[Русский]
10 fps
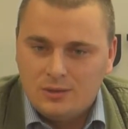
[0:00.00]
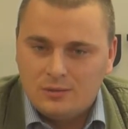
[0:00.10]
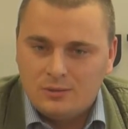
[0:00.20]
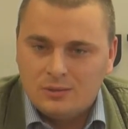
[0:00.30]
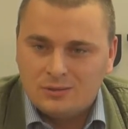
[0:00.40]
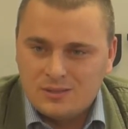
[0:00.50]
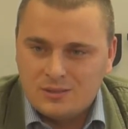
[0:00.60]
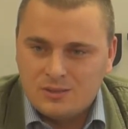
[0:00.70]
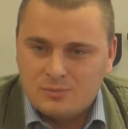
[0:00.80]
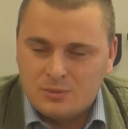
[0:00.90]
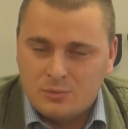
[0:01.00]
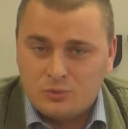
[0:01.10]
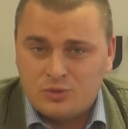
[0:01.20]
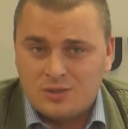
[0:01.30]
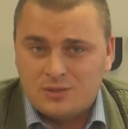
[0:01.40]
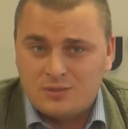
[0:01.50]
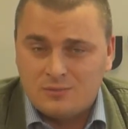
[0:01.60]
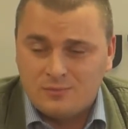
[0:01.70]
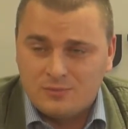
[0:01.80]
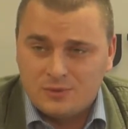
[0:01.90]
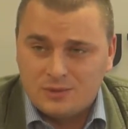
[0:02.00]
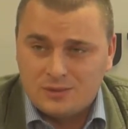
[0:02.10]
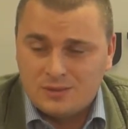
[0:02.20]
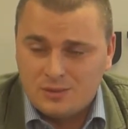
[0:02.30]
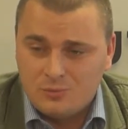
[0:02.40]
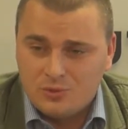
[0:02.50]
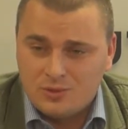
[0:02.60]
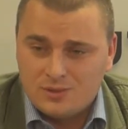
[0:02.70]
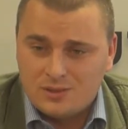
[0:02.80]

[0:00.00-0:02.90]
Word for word: э, отказалась принимать участие в э, церемонии